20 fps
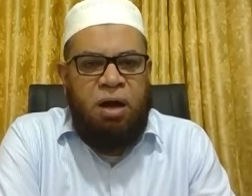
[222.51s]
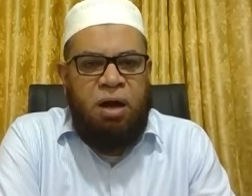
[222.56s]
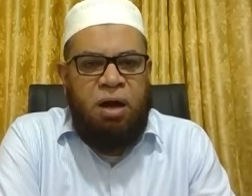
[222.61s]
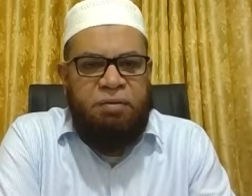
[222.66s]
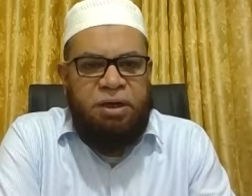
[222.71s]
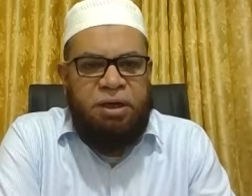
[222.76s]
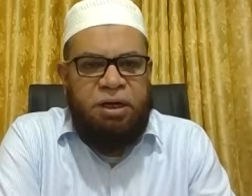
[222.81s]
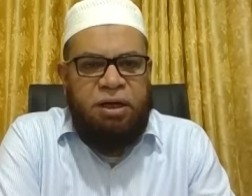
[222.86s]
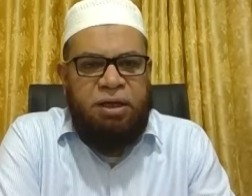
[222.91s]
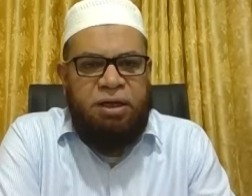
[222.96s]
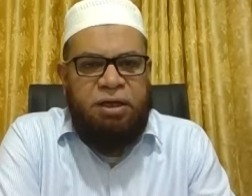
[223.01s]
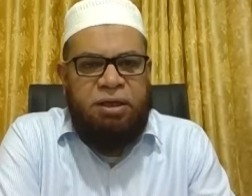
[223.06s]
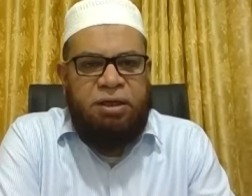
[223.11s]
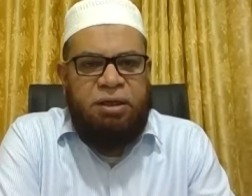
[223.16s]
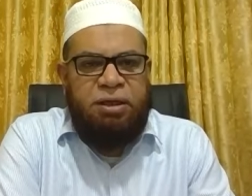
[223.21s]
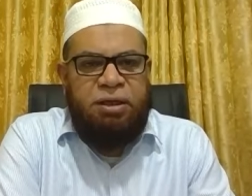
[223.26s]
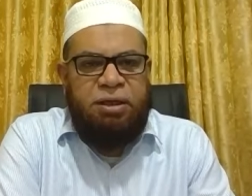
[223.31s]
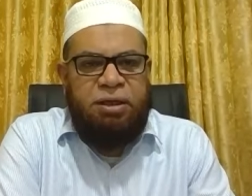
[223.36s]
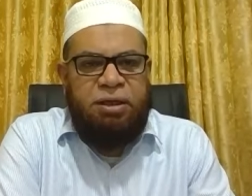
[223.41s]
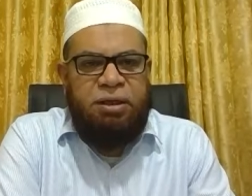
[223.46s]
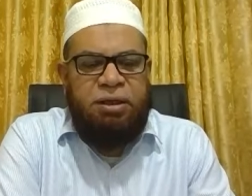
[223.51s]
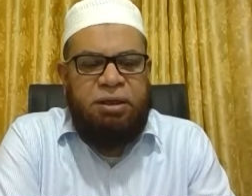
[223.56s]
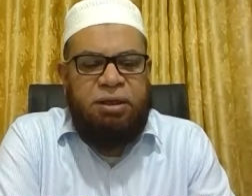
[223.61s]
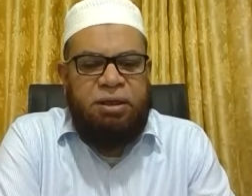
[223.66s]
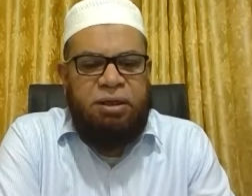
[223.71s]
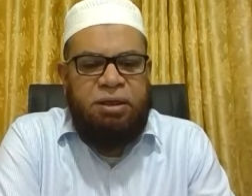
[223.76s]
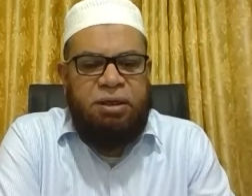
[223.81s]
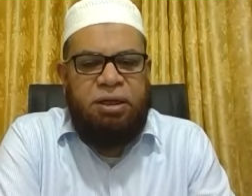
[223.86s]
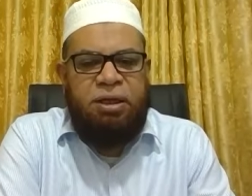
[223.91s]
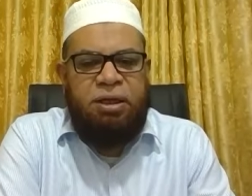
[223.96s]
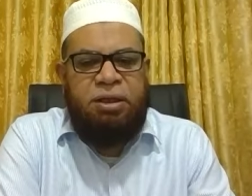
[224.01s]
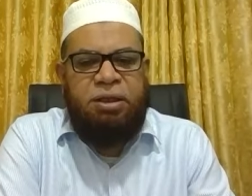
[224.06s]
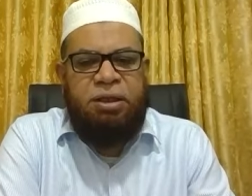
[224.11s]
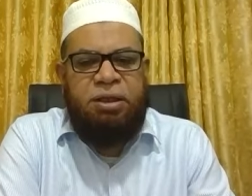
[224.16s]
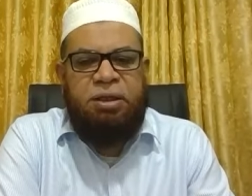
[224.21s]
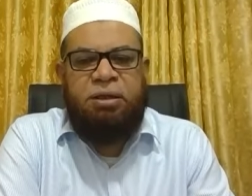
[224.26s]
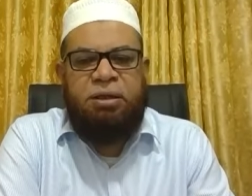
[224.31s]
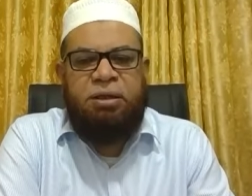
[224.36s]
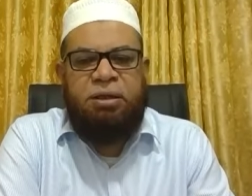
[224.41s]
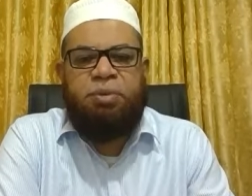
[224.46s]
அவர்களுக்கு
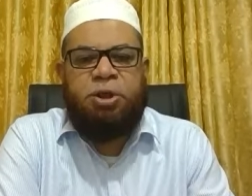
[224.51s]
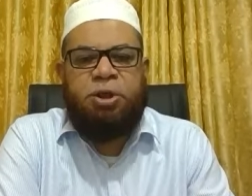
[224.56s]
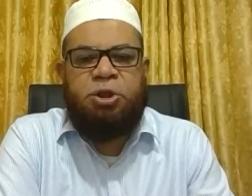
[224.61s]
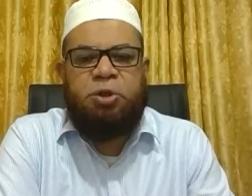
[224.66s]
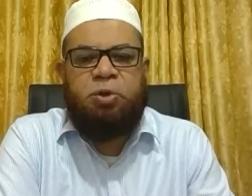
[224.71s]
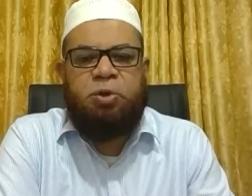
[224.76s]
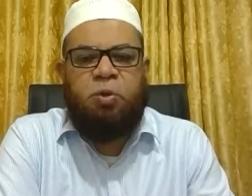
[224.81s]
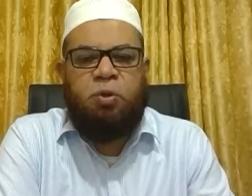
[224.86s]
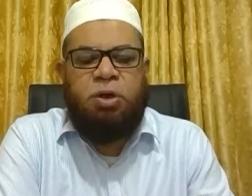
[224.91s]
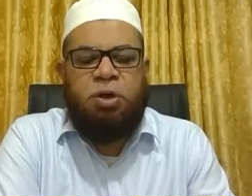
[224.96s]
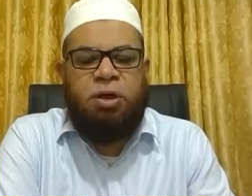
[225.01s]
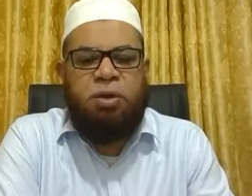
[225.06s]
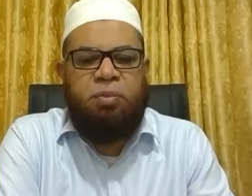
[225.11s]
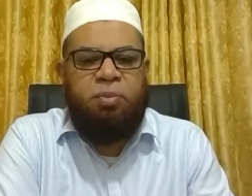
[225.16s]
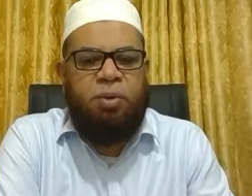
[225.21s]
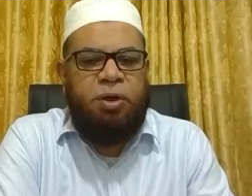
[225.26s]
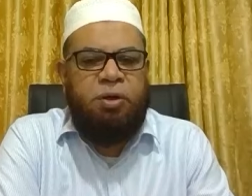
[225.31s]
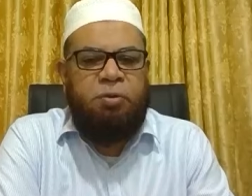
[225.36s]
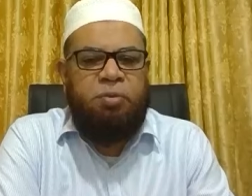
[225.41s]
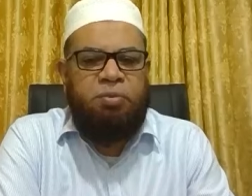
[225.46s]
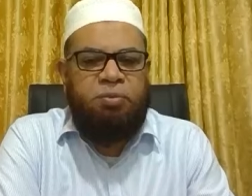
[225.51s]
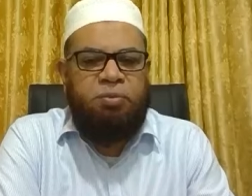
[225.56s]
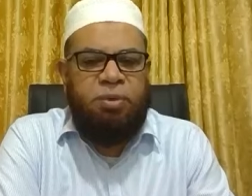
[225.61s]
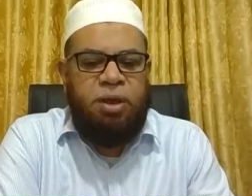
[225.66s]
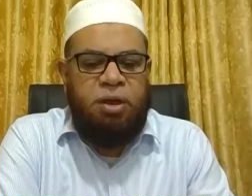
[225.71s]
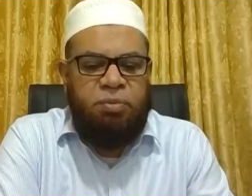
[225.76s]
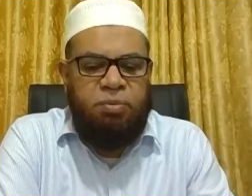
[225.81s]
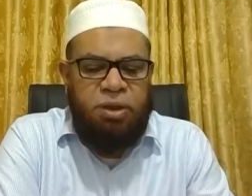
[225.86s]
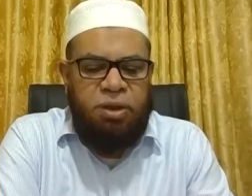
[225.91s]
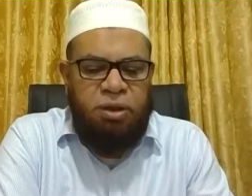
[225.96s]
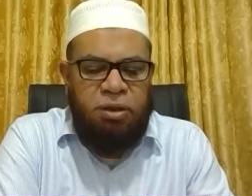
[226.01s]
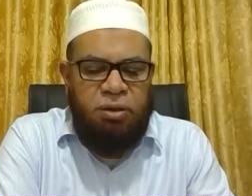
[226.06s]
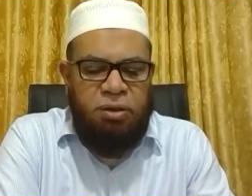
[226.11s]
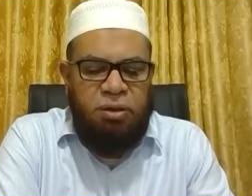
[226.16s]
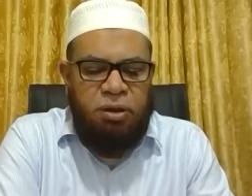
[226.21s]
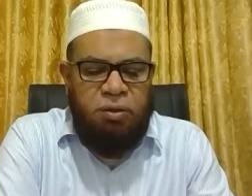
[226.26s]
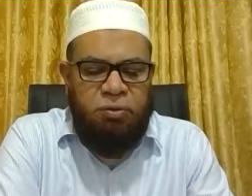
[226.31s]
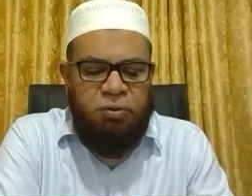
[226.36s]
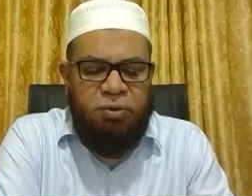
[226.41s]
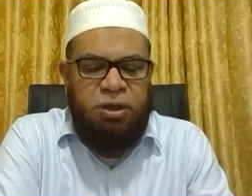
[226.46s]
நீதி பெற்றுக் கொடுக்கப்படும் என்பதை
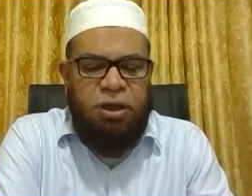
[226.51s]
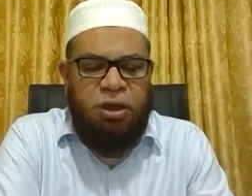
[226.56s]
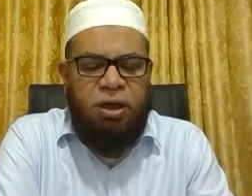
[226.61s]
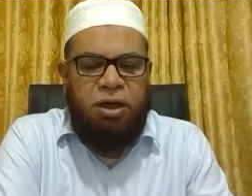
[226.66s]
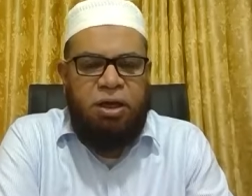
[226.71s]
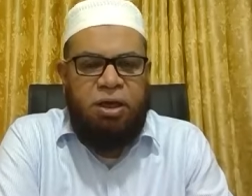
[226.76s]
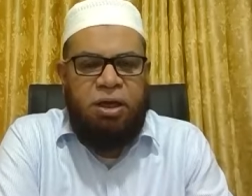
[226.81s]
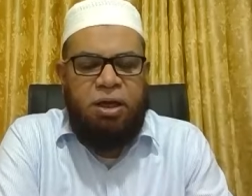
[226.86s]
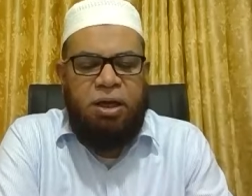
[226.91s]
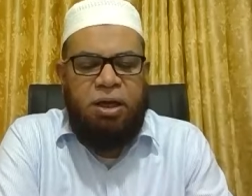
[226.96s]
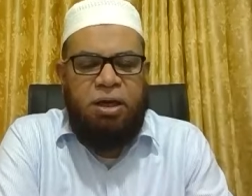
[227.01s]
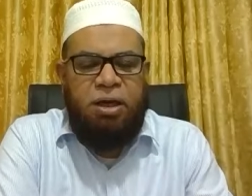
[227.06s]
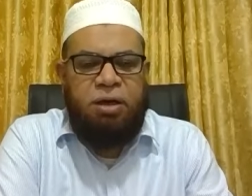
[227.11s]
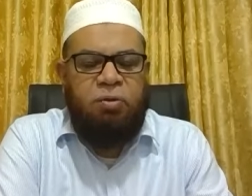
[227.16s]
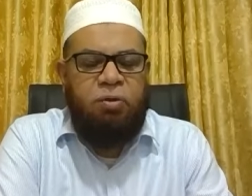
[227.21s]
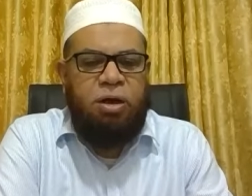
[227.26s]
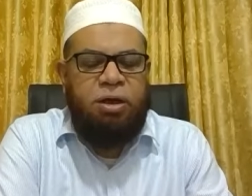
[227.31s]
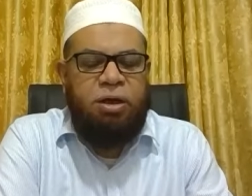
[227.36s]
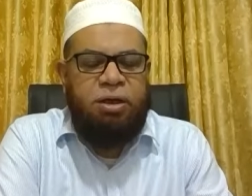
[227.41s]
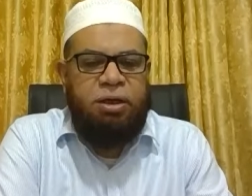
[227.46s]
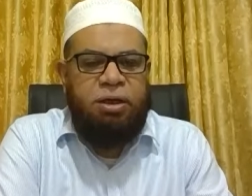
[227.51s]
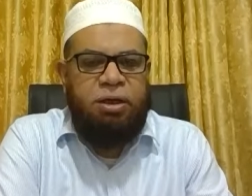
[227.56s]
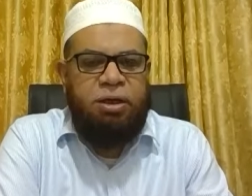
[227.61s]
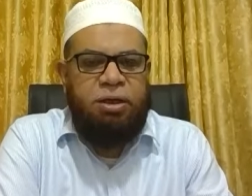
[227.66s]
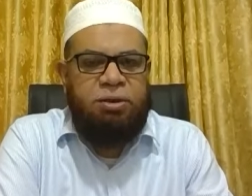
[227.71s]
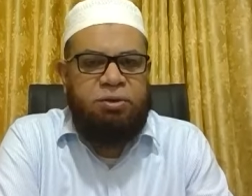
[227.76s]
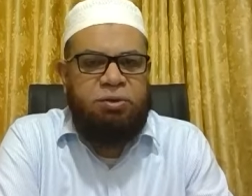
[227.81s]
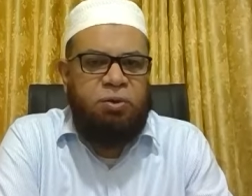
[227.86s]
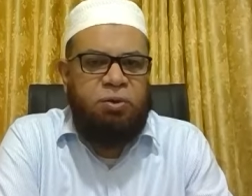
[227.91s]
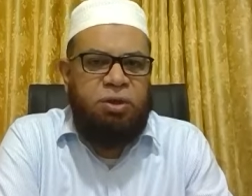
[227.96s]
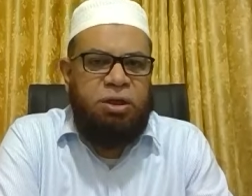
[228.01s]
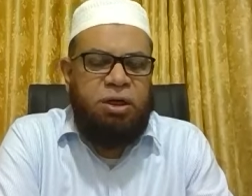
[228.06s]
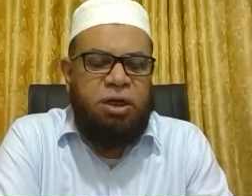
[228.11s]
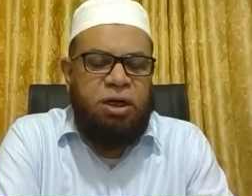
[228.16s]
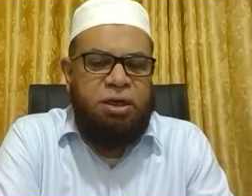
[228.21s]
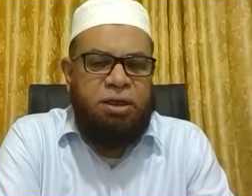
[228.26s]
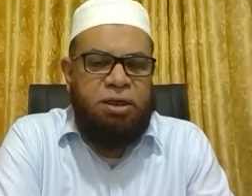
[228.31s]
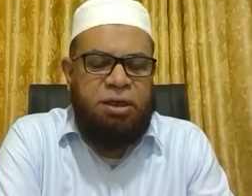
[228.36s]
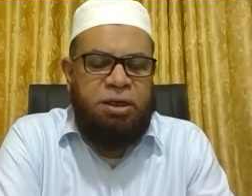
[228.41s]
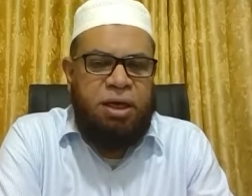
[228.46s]
அல்லாஹு தாலா அல் குரானிலே சொல்லி
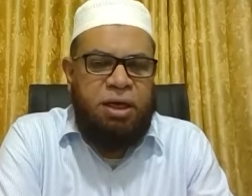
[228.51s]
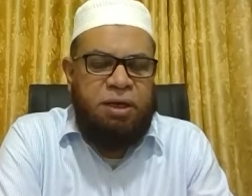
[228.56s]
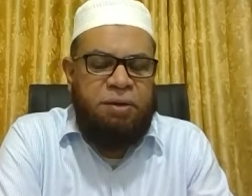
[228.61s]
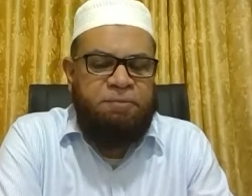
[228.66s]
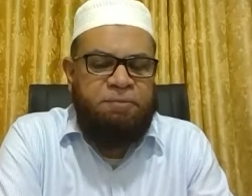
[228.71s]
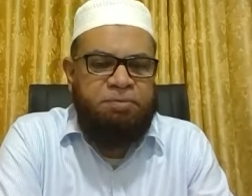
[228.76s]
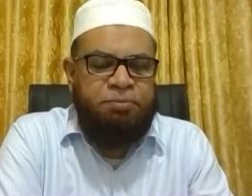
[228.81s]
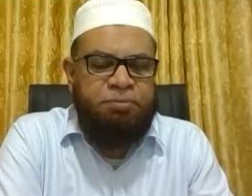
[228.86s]
காட்டுகிறார்